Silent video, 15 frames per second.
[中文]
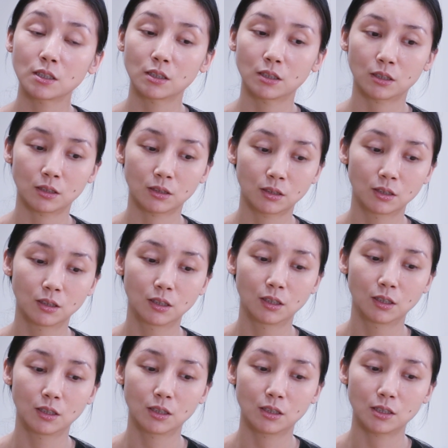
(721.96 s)
些
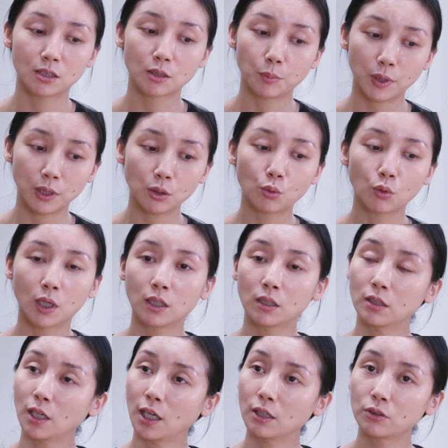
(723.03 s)
一些悲
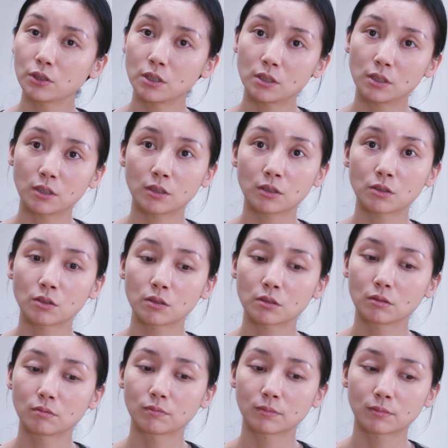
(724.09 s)
观，还有一些
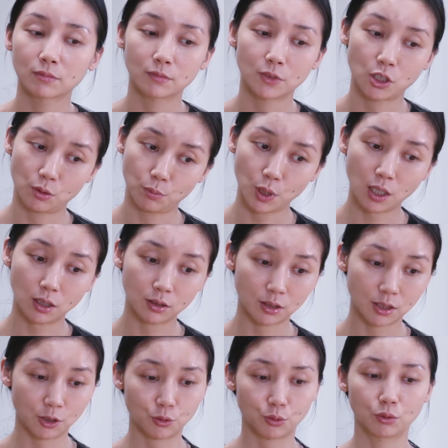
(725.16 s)
嗯什么样
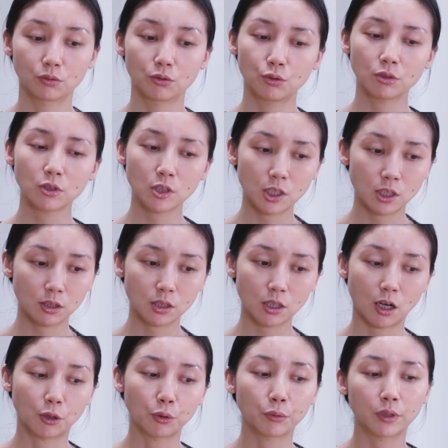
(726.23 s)
的这种，经经
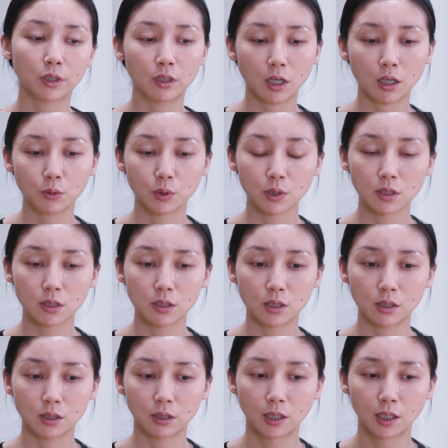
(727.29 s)
常会让我自
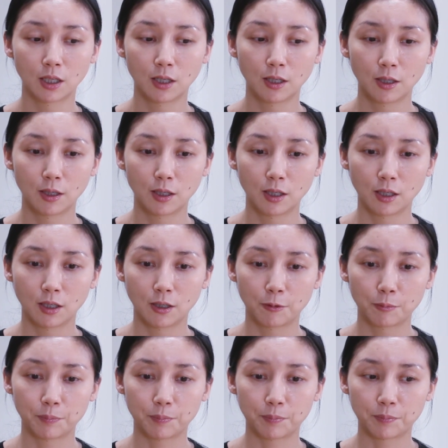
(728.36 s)
己，
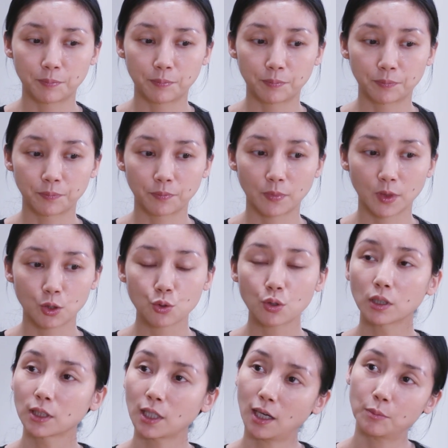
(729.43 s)
嗯，
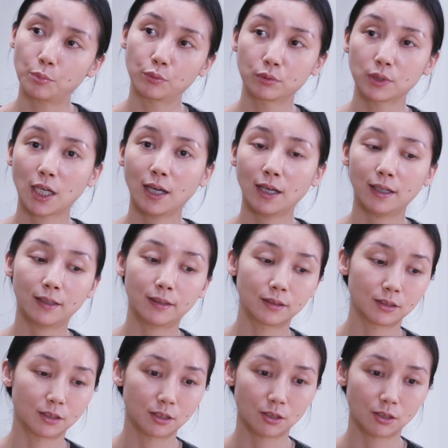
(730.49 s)
状态不太